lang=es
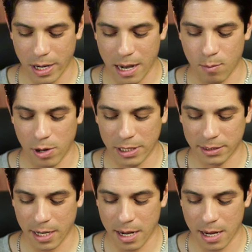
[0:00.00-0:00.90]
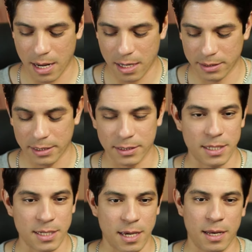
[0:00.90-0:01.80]
muestra
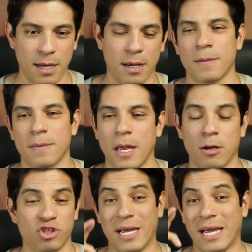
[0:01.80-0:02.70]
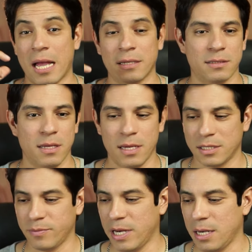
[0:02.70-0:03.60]
sencilla de los decants de 10
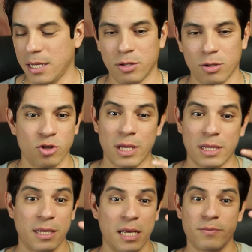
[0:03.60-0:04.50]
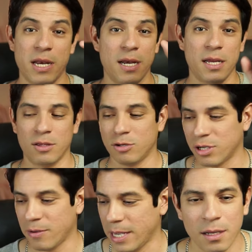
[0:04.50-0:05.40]
mililitros o de 3 mililitros
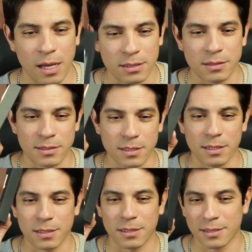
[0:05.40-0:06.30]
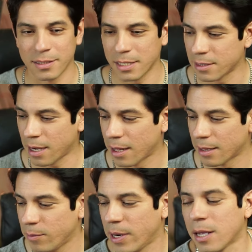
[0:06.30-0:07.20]
que vienen. Este sí, sí está
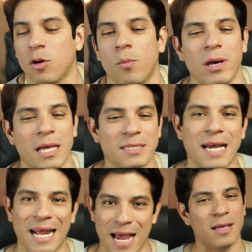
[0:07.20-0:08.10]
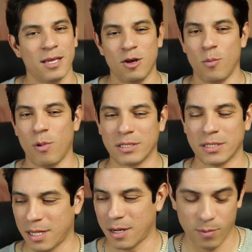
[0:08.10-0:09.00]
grande para que lo puedas cargar y lo puedas
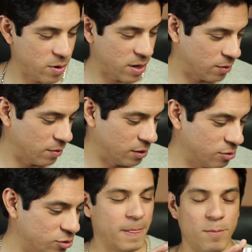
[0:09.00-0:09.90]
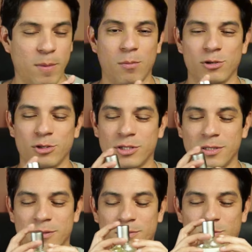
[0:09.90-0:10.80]
estar probando. Entonces vemos,
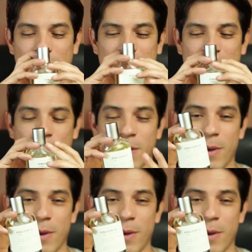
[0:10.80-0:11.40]
pues a primera